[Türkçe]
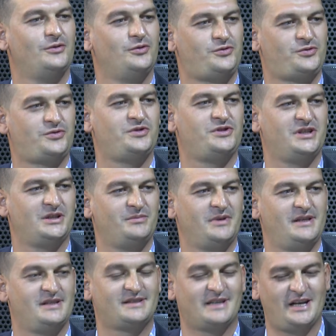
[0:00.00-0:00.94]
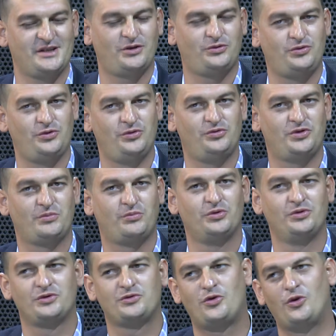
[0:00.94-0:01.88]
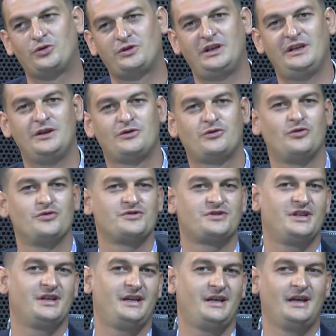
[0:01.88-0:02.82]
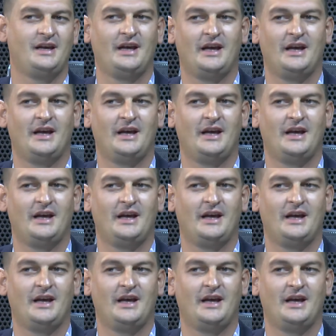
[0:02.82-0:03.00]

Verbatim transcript: 327 sadece düğündür. Bunun kokteyli, konseri,